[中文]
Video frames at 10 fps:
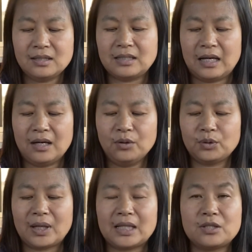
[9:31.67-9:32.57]
然后
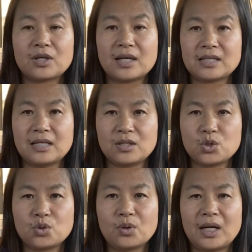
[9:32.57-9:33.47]
的话呢，就刚才已经
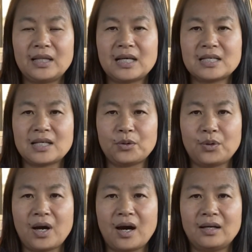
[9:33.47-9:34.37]
说过了，那个小女
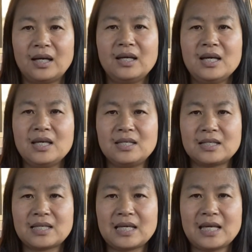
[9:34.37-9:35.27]
孩呢，已
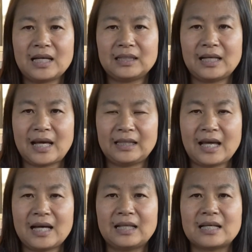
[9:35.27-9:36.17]
经在亚特兰
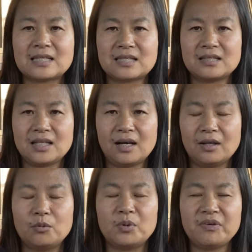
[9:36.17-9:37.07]
大呢死掉
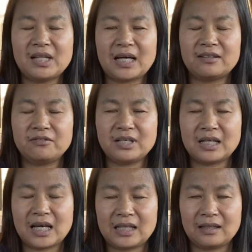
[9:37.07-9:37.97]
了。我们为她呢非
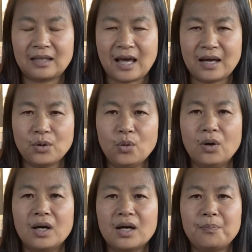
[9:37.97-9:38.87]
常感到难过
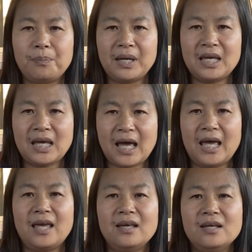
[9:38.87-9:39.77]
和悲
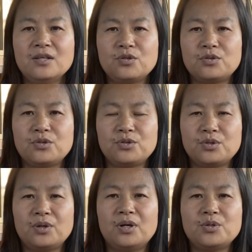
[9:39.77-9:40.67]
哀，就是
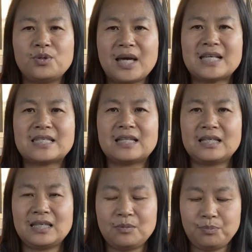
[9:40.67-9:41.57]
说 rest
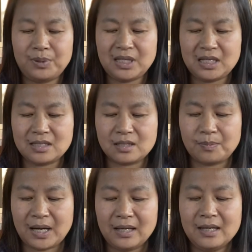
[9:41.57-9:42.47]
in peace
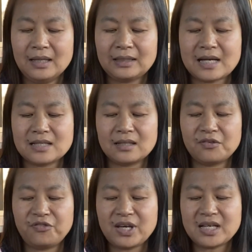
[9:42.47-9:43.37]
吧。但是呢，
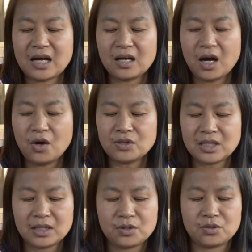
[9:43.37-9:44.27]
非常高
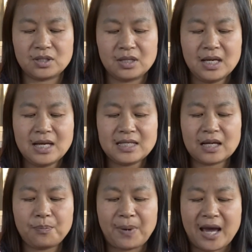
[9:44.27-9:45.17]
兴的就是这
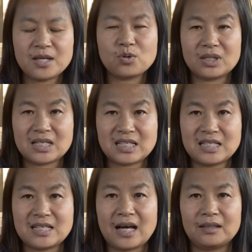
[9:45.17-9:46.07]
个白左的
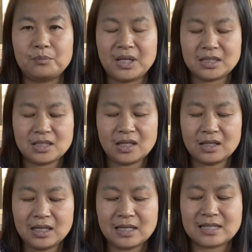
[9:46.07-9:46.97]
市长名字叫
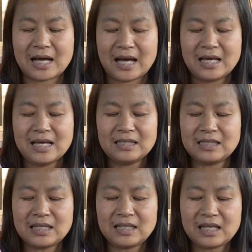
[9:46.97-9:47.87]
克沙，
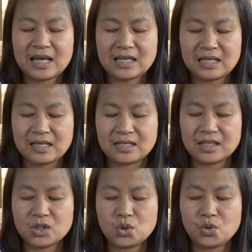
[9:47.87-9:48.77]
今天已
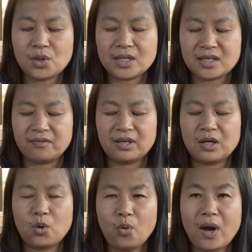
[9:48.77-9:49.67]
经确诊为
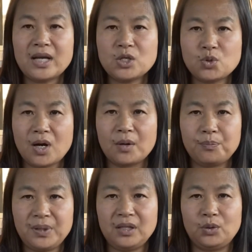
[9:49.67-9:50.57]
冠状
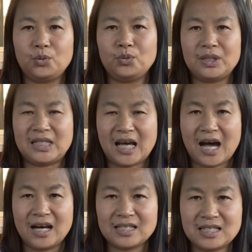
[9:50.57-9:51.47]
病毒
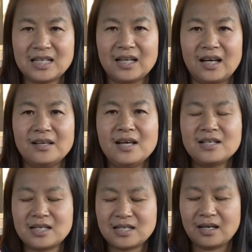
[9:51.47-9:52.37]
阳性了，
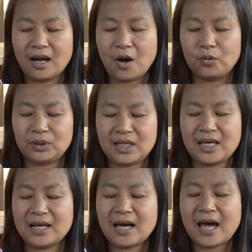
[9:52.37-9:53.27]
真是老
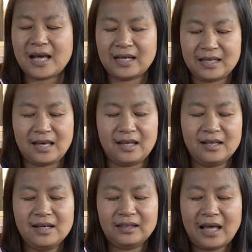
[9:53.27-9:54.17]
天开了眼，
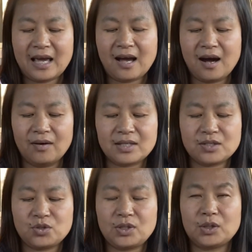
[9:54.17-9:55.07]
太好了，
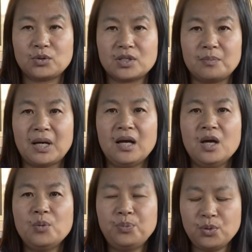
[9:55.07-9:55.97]
这就叫做什么
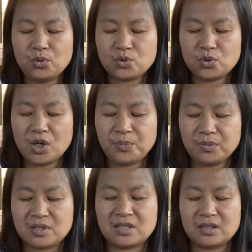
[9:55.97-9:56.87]
不作
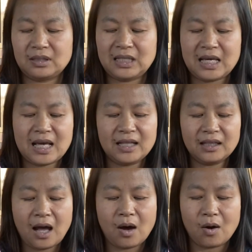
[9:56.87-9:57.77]
不死，天
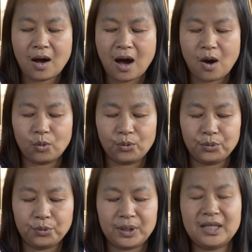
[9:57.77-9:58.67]
道好
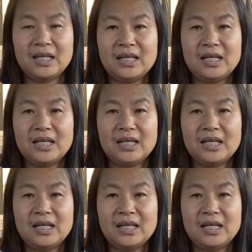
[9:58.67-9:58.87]
轮回。